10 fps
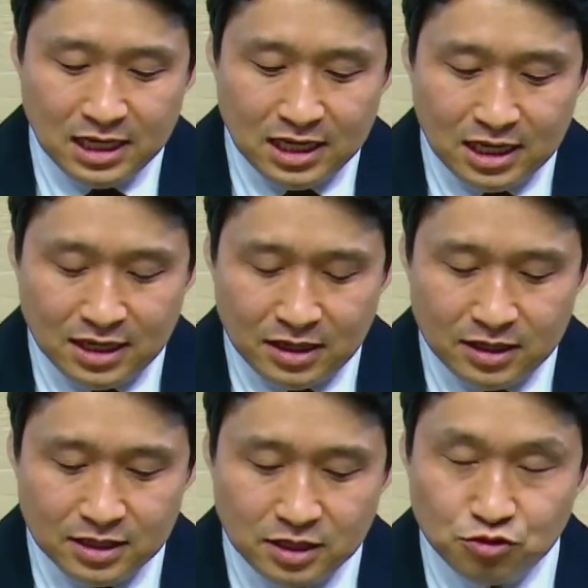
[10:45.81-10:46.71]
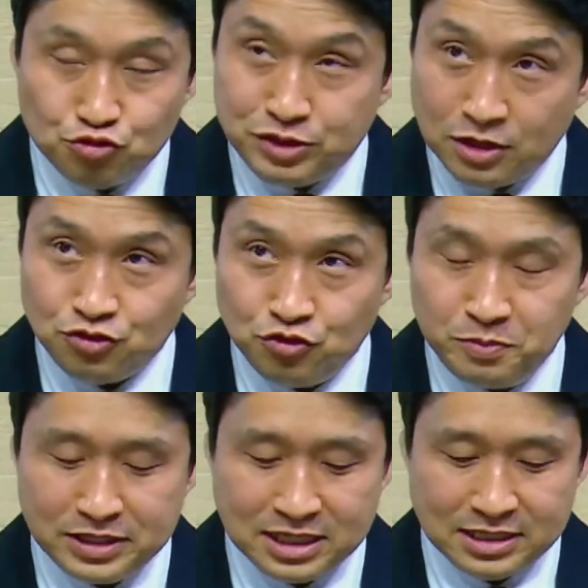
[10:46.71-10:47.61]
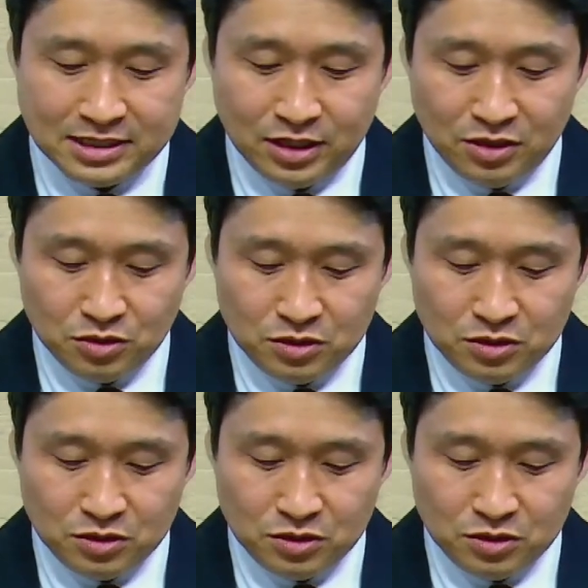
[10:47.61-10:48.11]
어, 우상숭배자들이